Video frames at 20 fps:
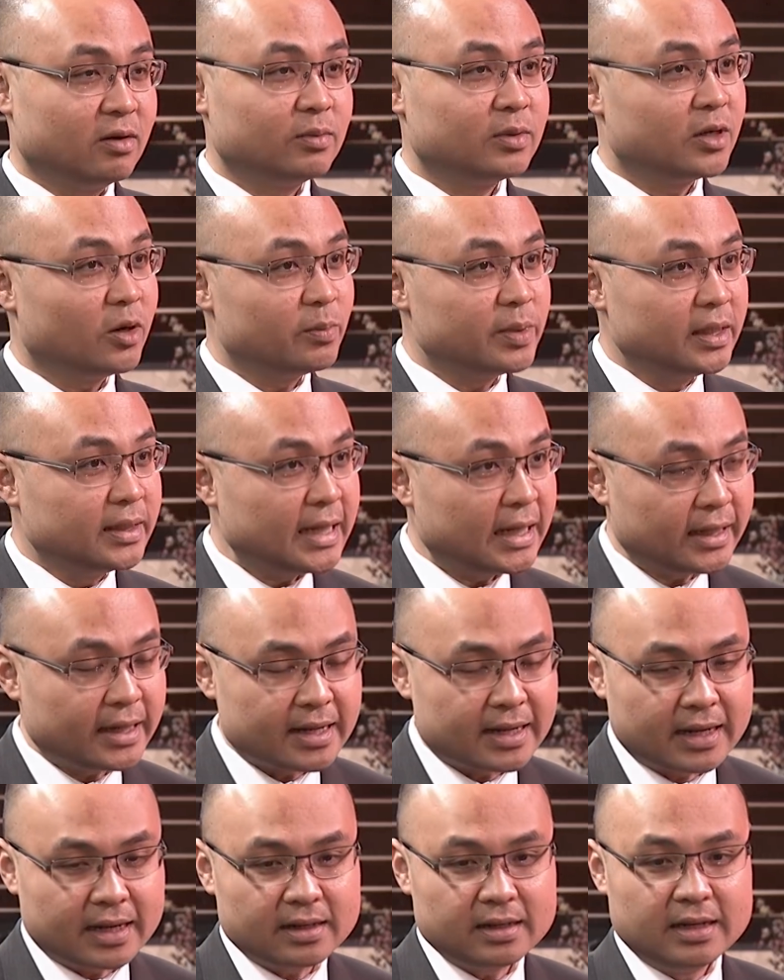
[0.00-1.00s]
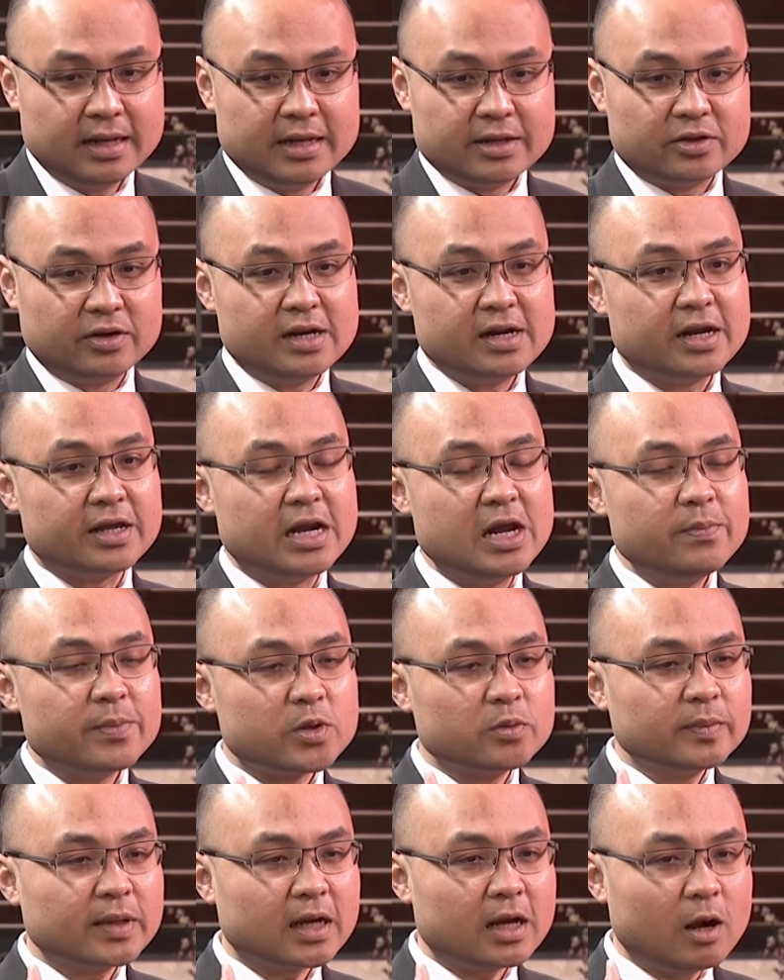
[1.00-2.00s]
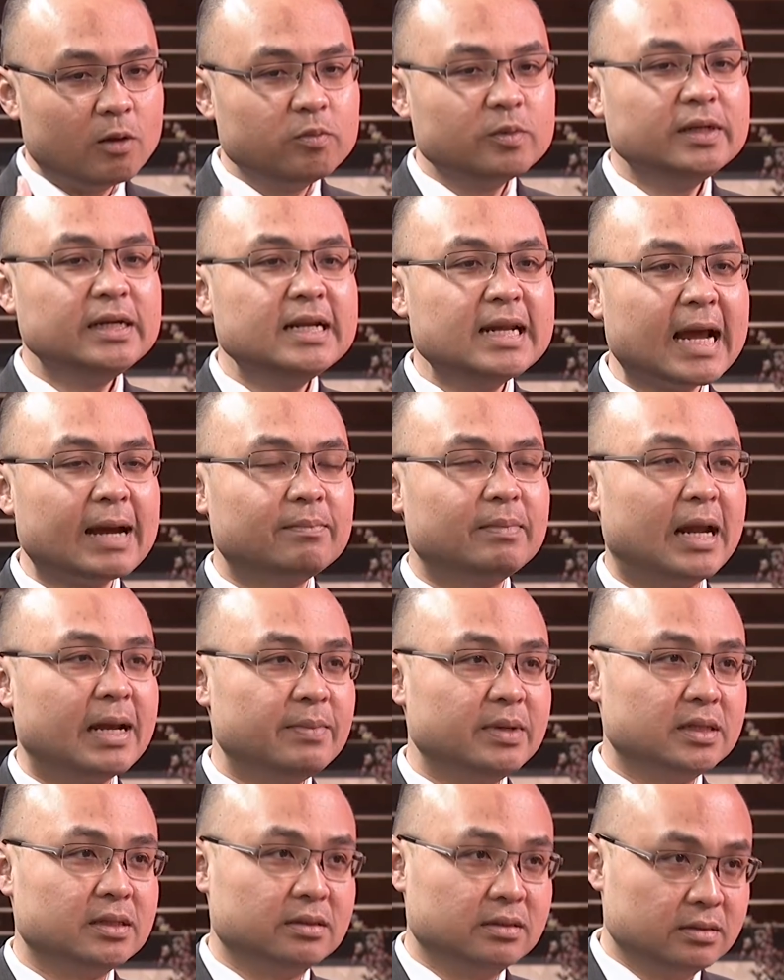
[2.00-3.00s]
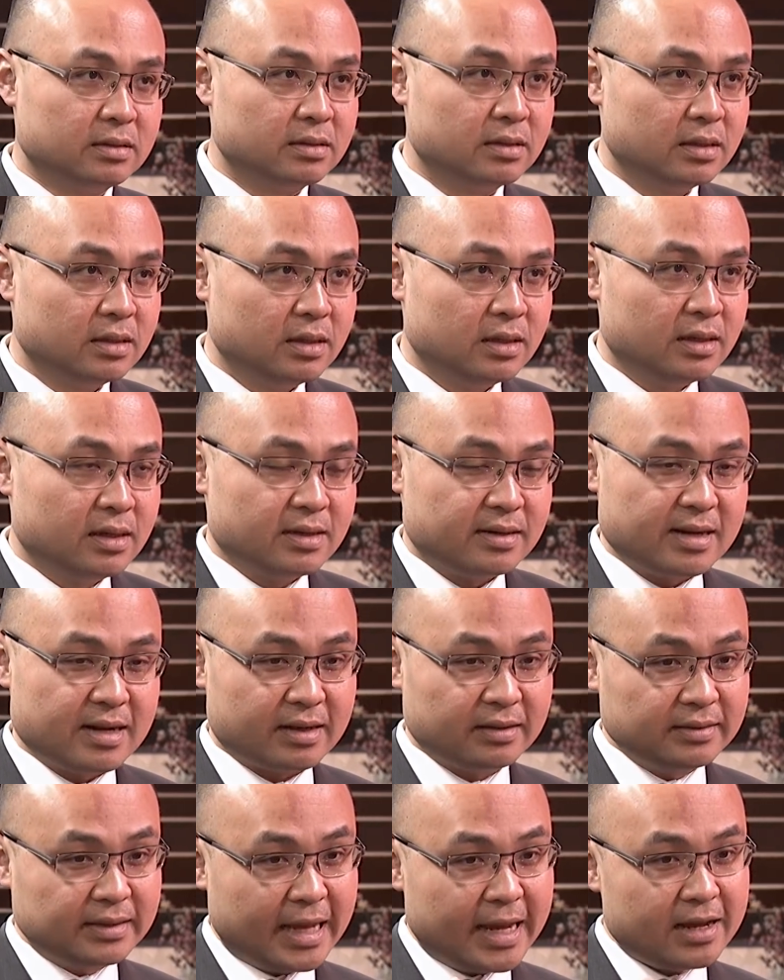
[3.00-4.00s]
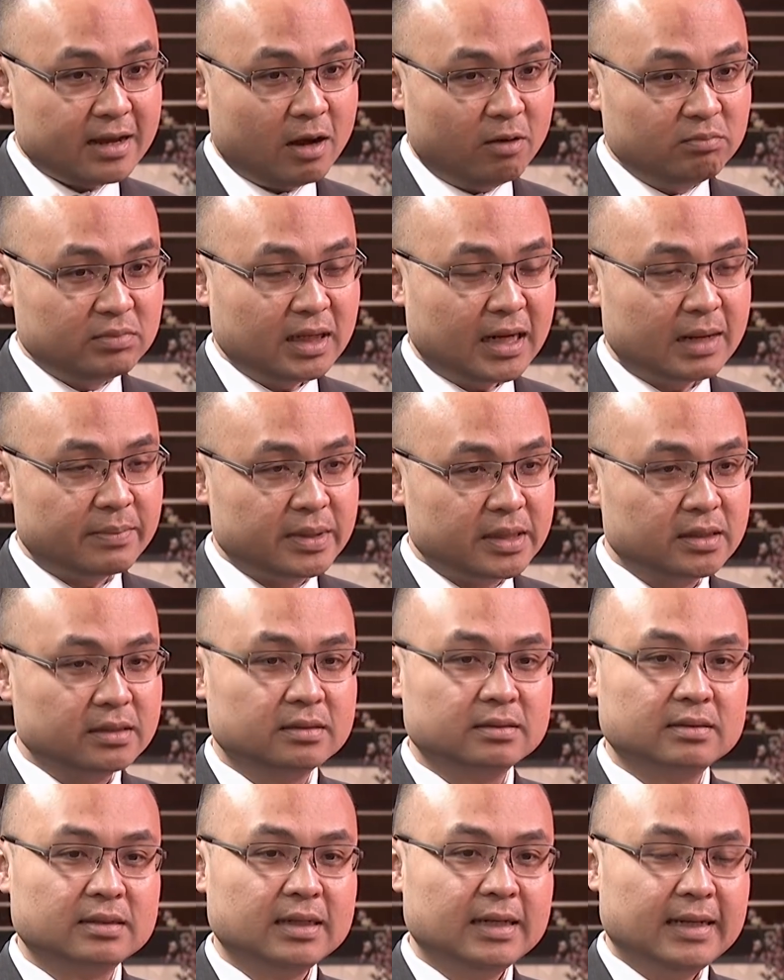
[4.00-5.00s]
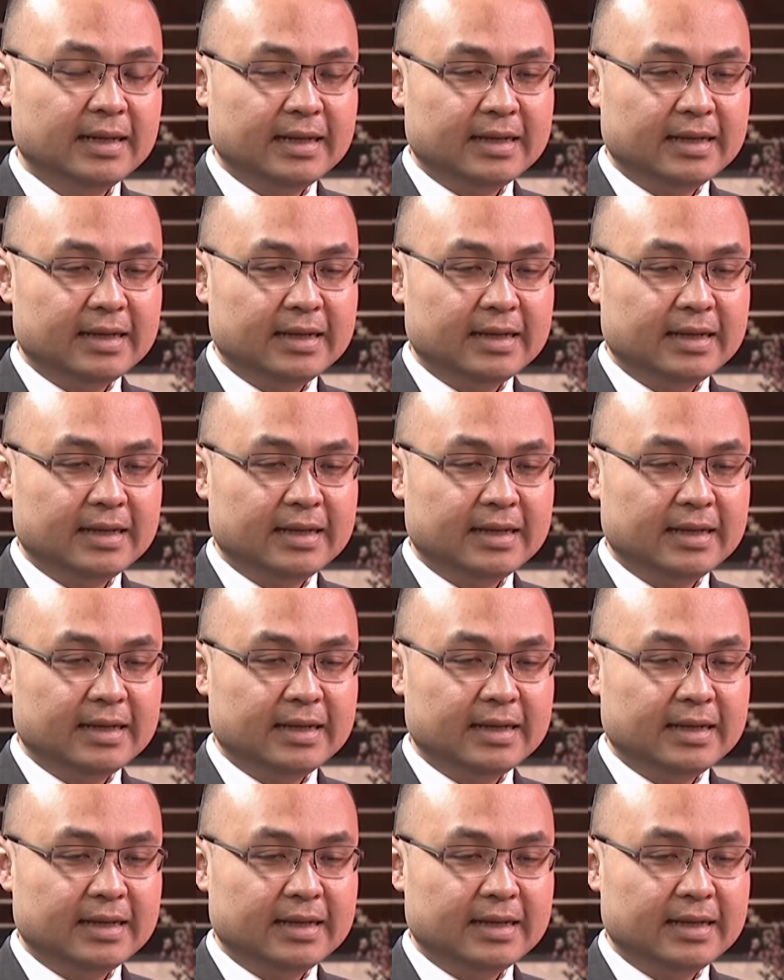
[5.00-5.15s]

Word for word: trong trong những tháng này cả cho nên là nếu mà chúng ta không có đi làm lại bình thường nền kinh tế không trở lại bình thường